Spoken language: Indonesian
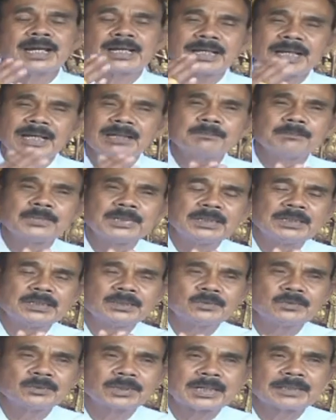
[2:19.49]
akan
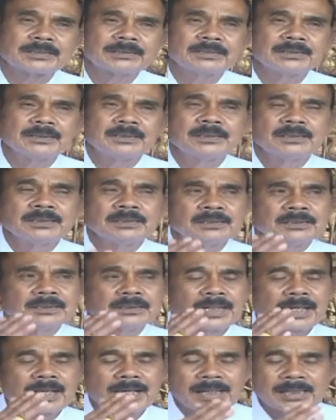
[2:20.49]
menentukan
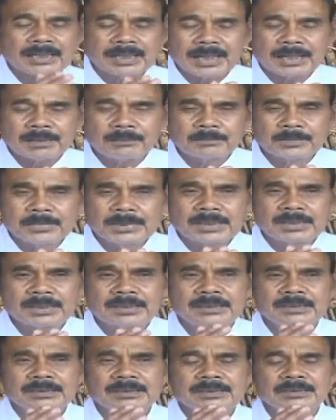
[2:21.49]
yang akan men,